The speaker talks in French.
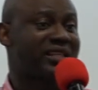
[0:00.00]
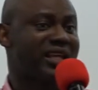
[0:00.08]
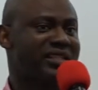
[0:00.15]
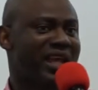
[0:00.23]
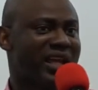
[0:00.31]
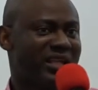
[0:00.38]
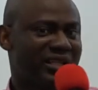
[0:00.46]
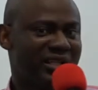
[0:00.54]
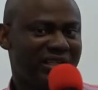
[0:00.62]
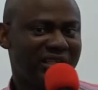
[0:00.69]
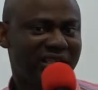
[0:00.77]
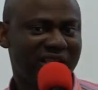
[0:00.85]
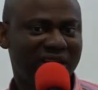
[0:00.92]
sans elle.
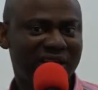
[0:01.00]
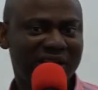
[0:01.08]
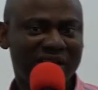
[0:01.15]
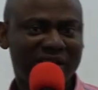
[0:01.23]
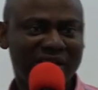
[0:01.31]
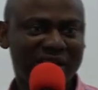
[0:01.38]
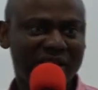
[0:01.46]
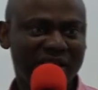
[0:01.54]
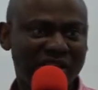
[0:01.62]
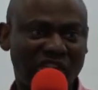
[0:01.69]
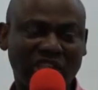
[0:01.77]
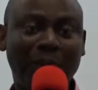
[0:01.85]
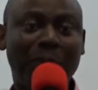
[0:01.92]

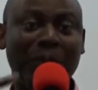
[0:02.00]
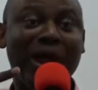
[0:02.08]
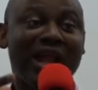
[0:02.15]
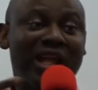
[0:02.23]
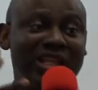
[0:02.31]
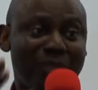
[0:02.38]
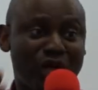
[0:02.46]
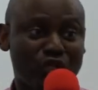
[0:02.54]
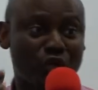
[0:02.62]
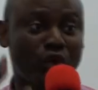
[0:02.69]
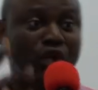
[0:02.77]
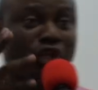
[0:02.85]
Je t'apprends la dimension de